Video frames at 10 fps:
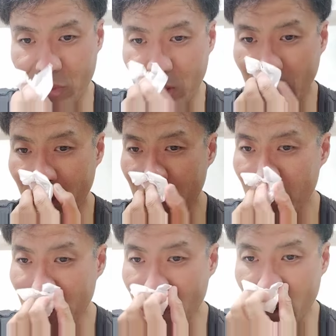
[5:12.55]
たまに
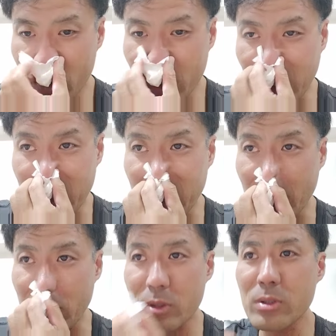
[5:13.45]
ピコーンってなって
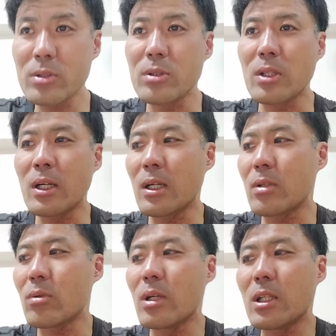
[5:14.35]
すぐなんか
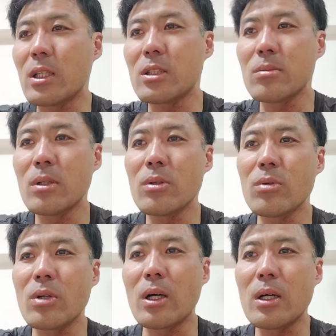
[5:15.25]
取られてしまうよ
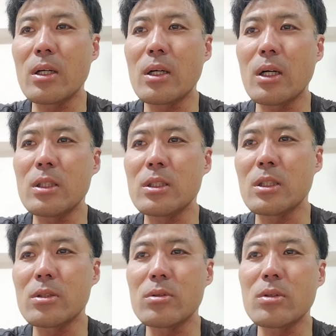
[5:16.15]
うな感じが
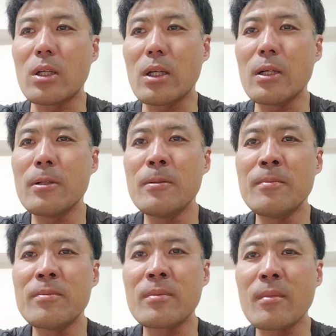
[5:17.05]
するから
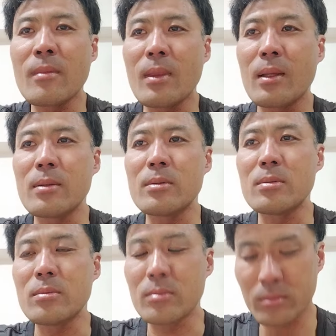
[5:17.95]
うん